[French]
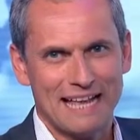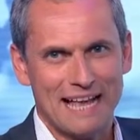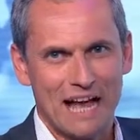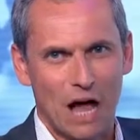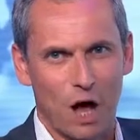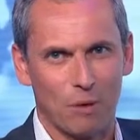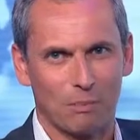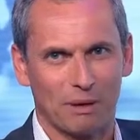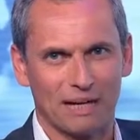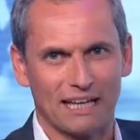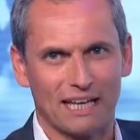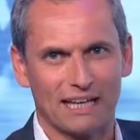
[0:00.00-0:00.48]

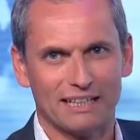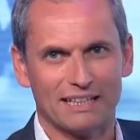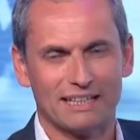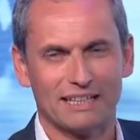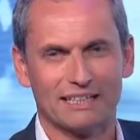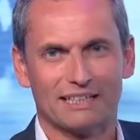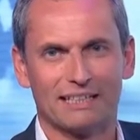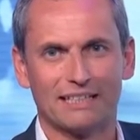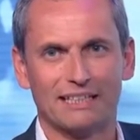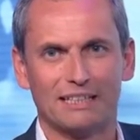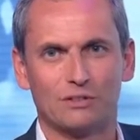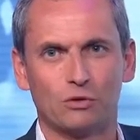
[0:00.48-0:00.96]
Un
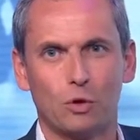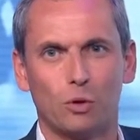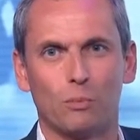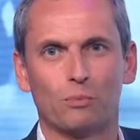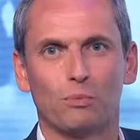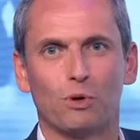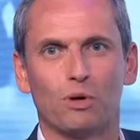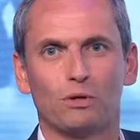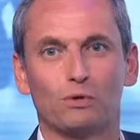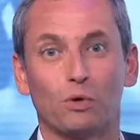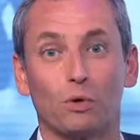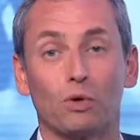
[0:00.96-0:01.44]
brigadier qui
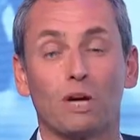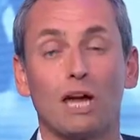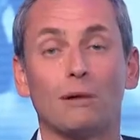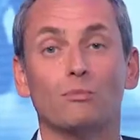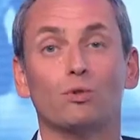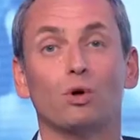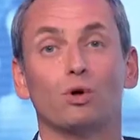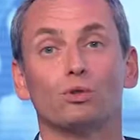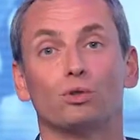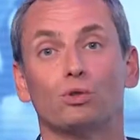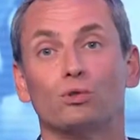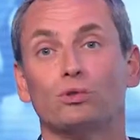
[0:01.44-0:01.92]
tombe donc
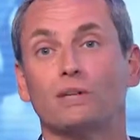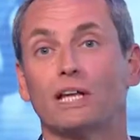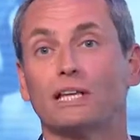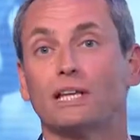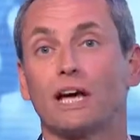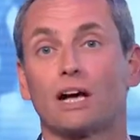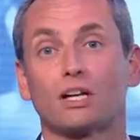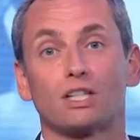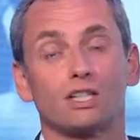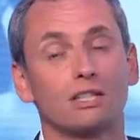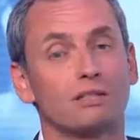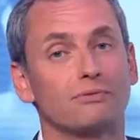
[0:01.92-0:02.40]
amoureux d'une
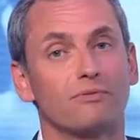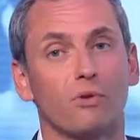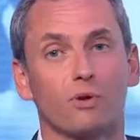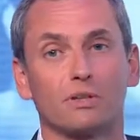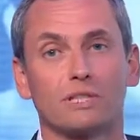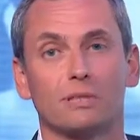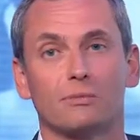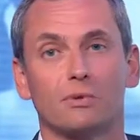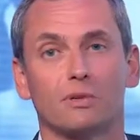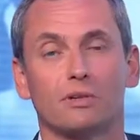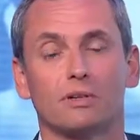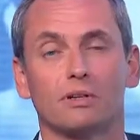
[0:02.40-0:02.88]
anarchiste,
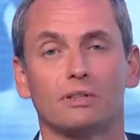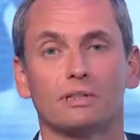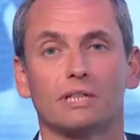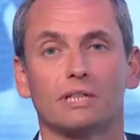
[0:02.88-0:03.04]
forcément, hein,